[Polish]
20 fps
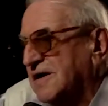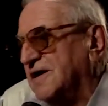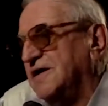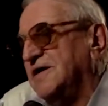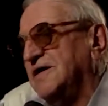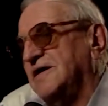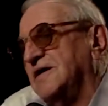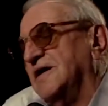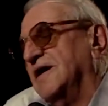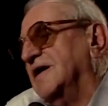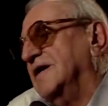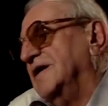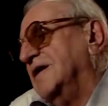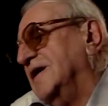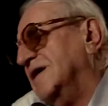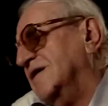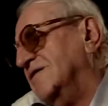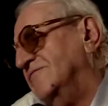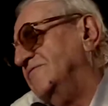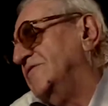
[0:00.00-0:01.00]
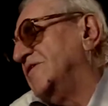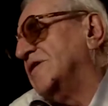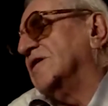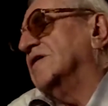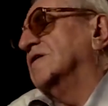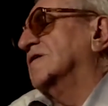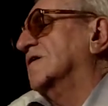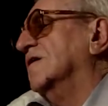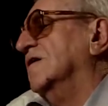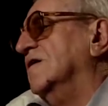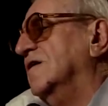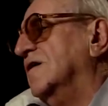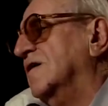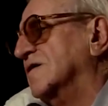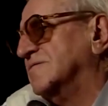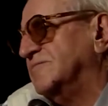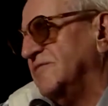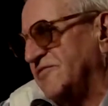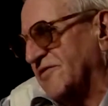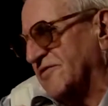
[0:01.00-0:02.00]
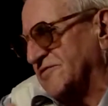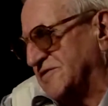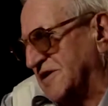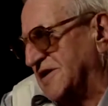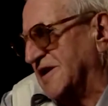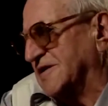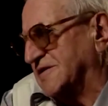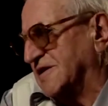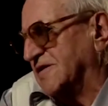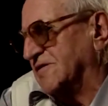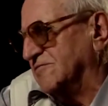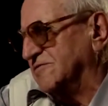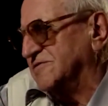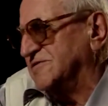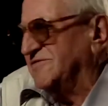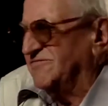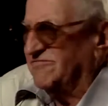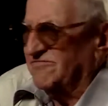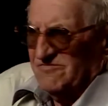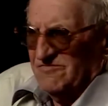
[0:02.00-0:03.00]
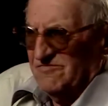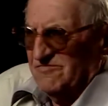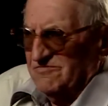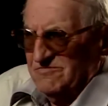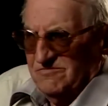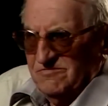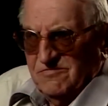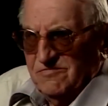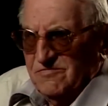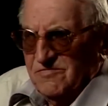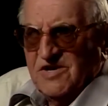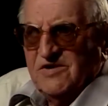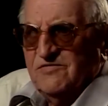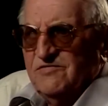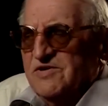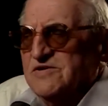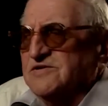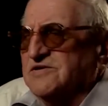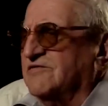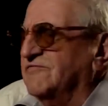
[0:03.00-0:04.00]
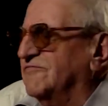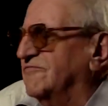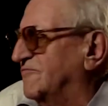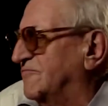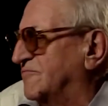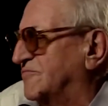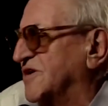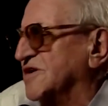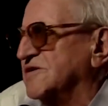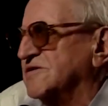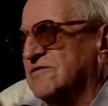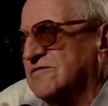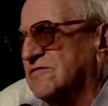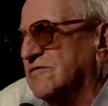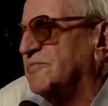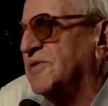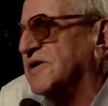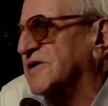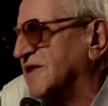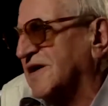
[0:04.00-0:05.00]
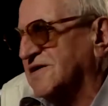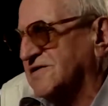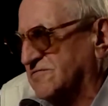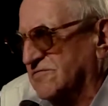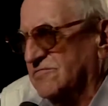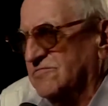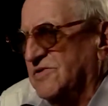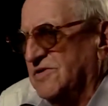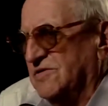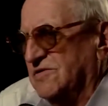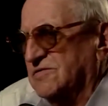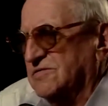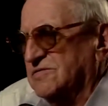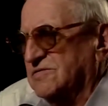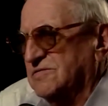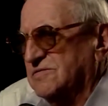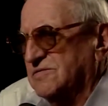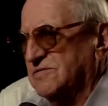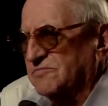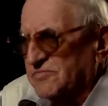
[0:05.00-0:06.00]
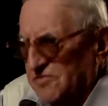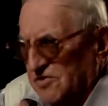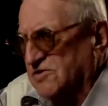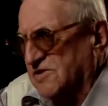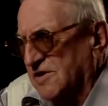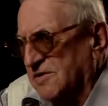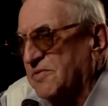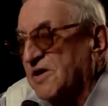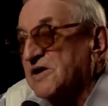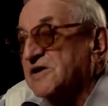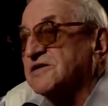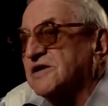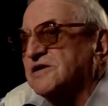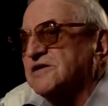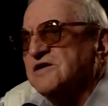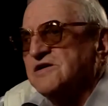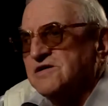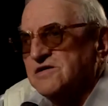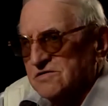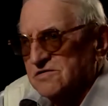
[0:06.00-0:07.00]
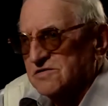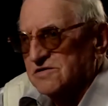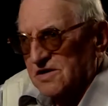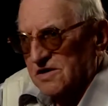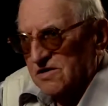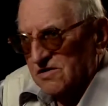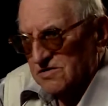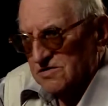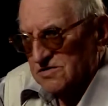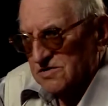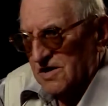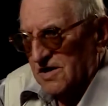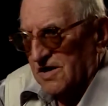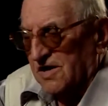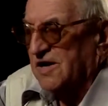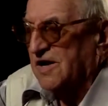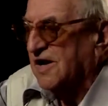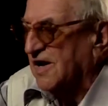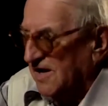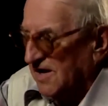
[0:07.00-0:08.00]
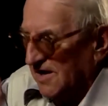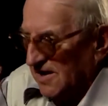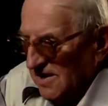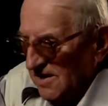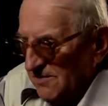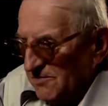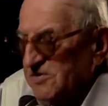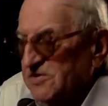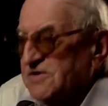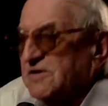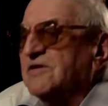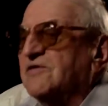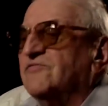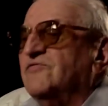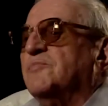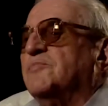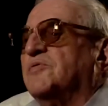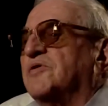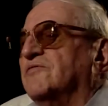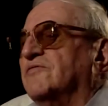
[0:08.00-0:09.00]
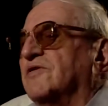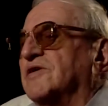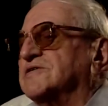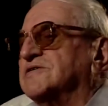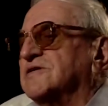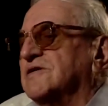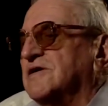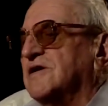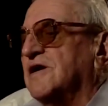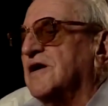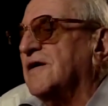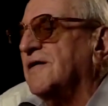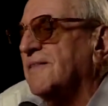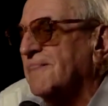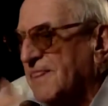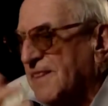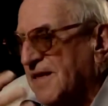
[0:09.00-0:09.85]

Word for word: I wyrok odbywał się dla tych ludzi mniej więcej w przeciągu 15 minut. Do tej pierwszej dziesiątki rozstrzelanej. Potem ich wyprowadzona,